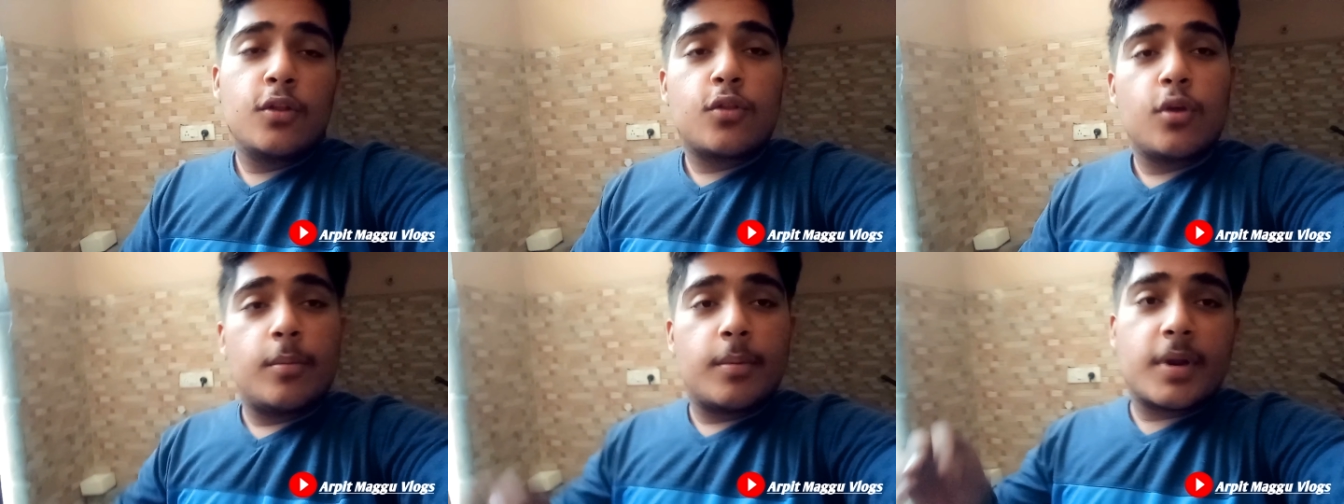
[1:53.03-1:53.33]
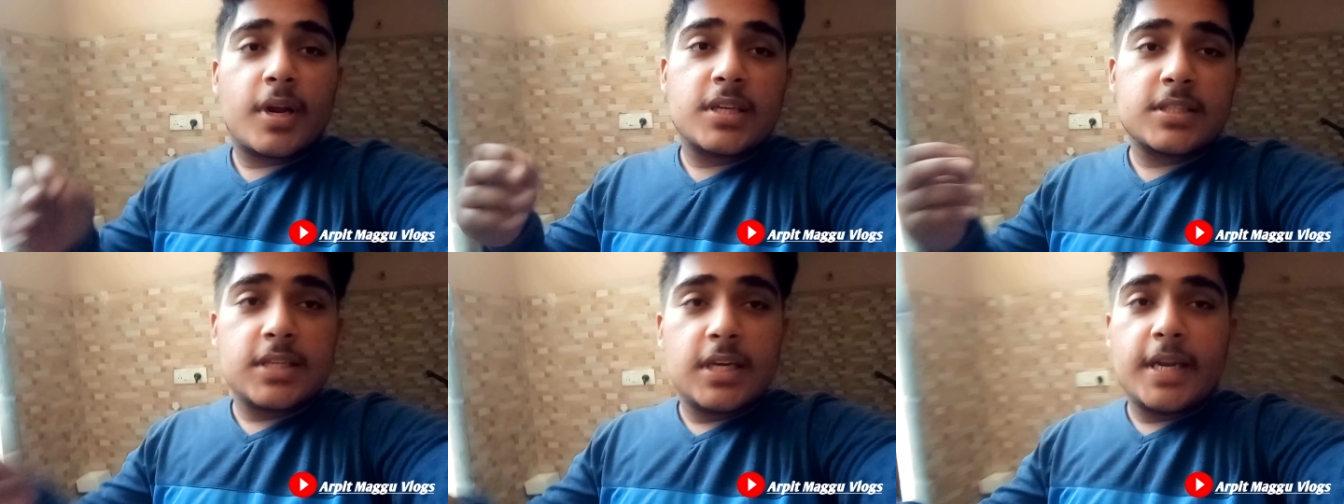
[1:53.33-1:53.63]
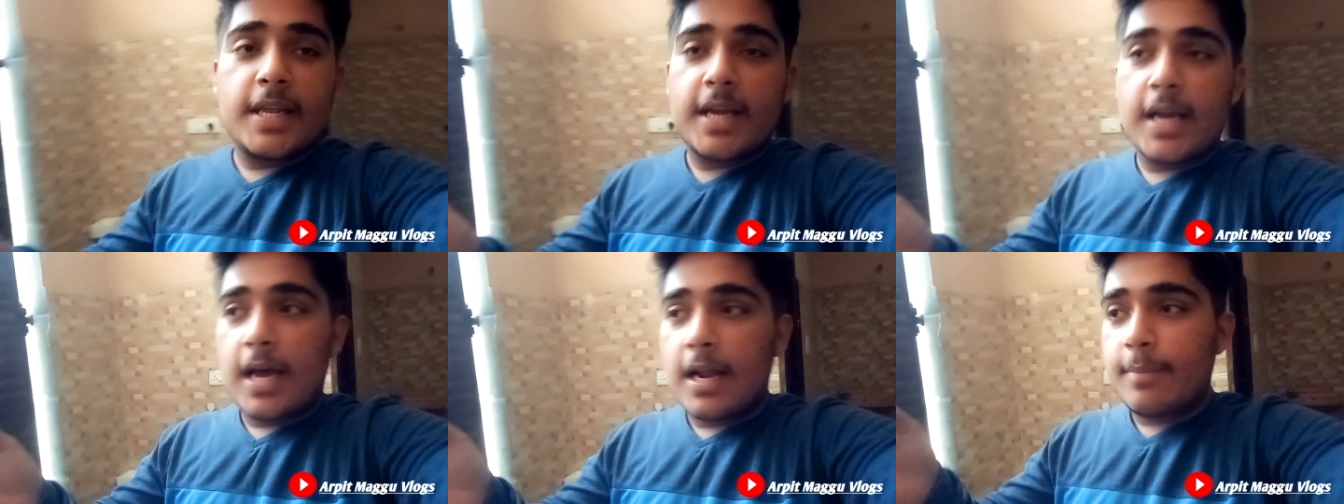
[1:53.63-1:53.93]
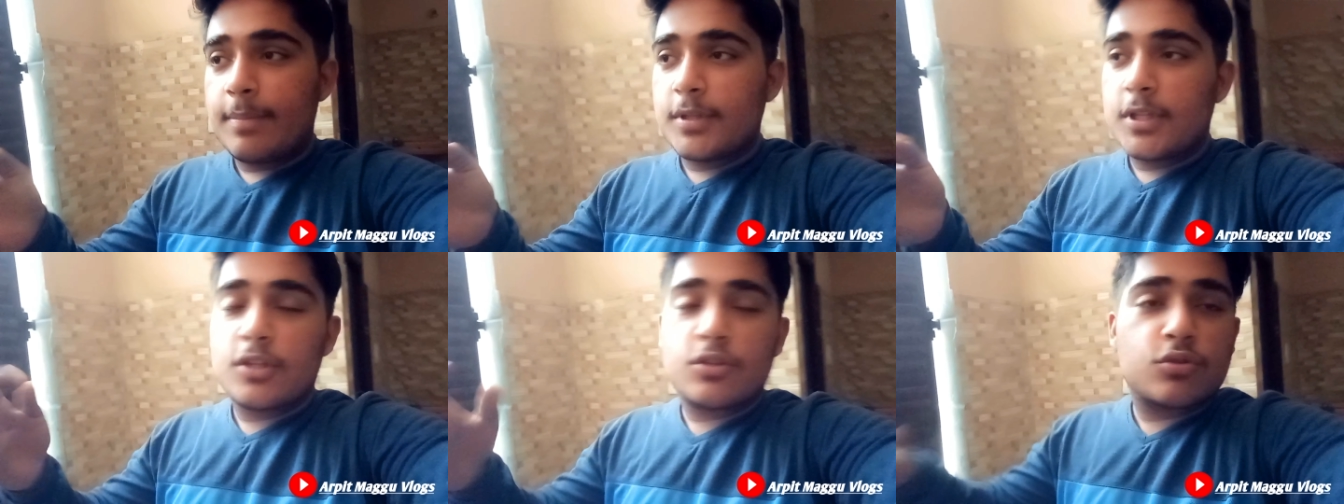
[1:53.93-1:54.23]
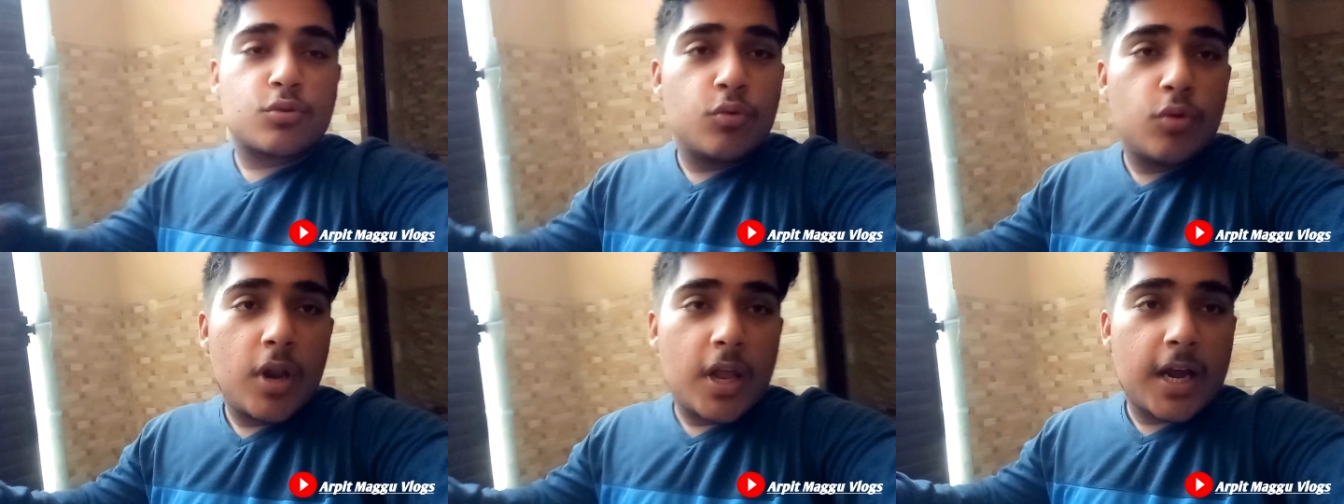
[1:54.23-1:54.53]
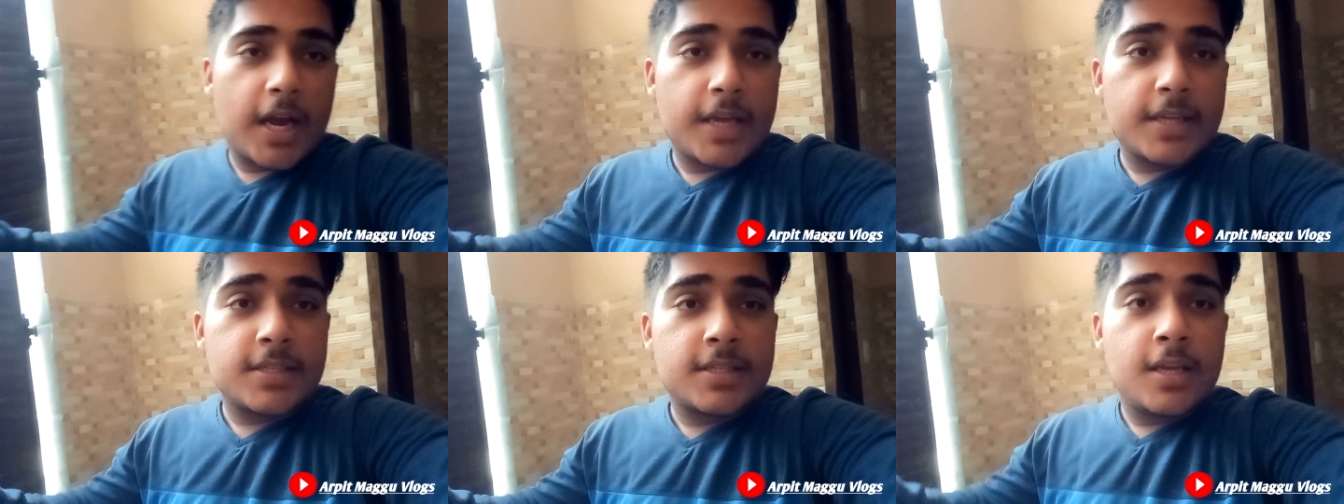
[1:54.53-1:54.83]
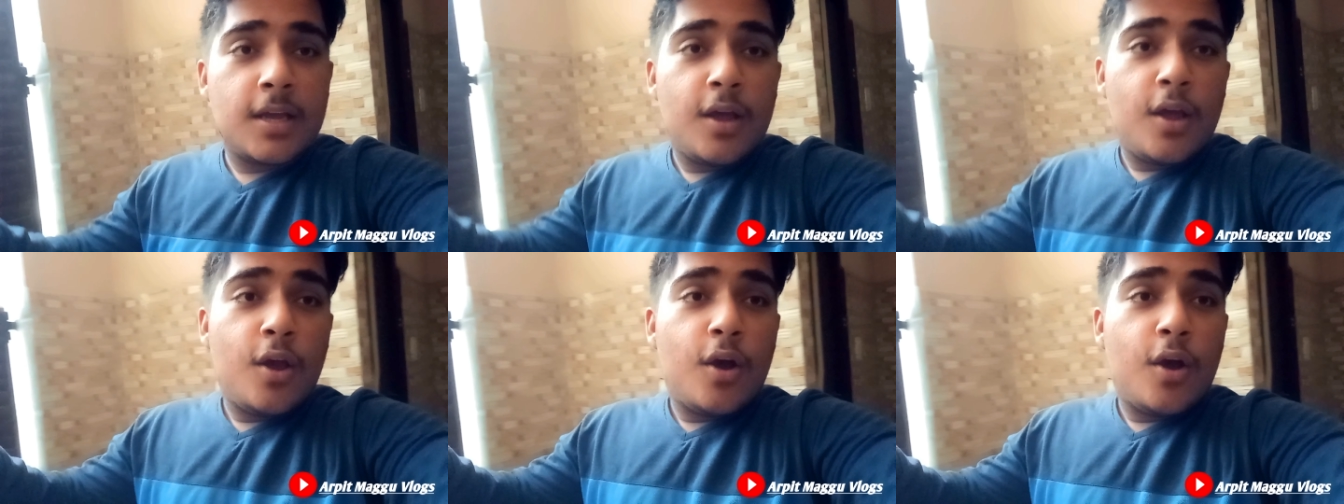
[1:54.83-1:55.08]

तो हमने कहा चल ठीक है आर के तो स्कूल है गाइज